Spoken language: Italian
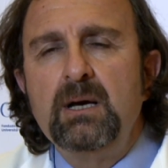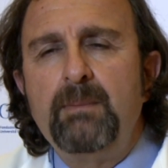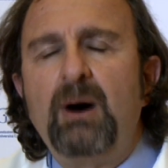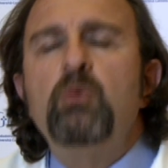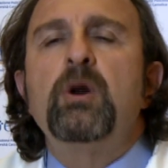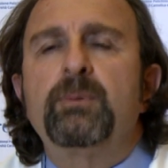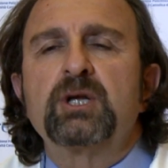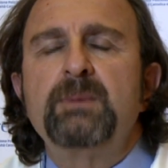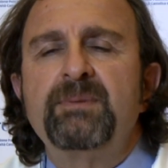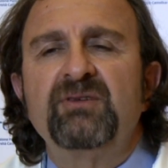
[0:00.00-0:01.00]
Ma uno
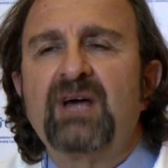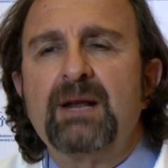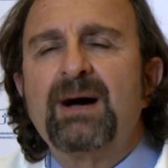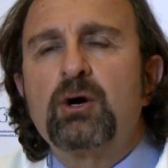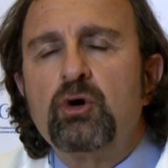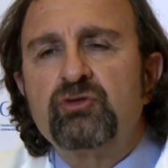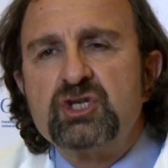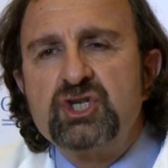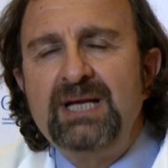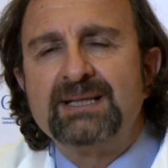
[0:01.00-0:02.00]
potrebbe pensare, ma
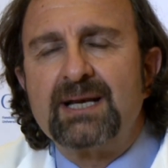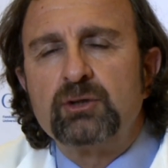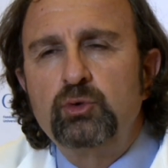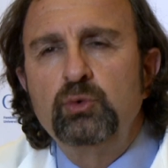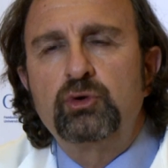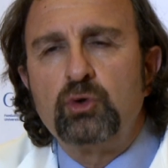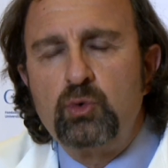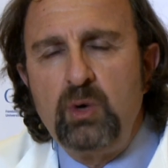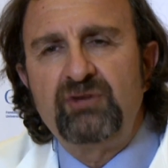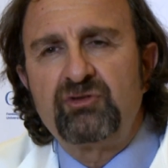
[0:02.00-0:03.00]
cosa c'entra tutto
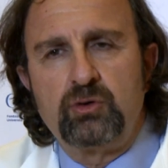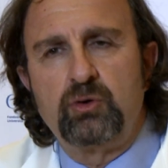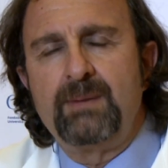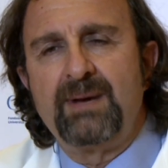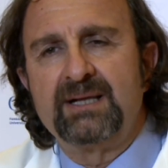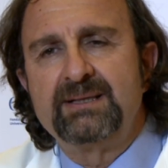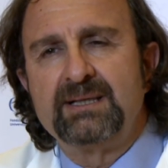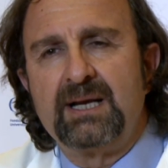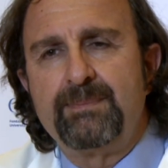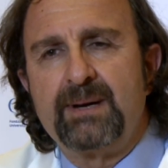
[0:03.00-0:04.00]
questo con le
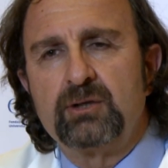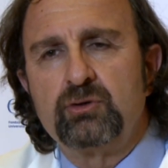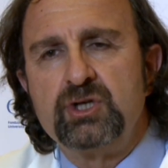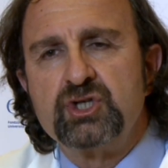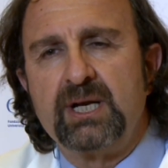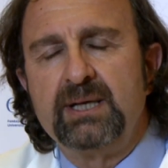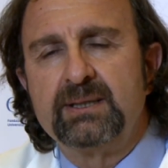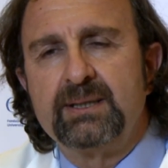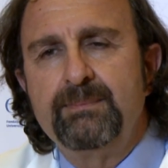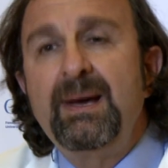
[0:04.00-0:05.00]
malattie dell'apparato digerente?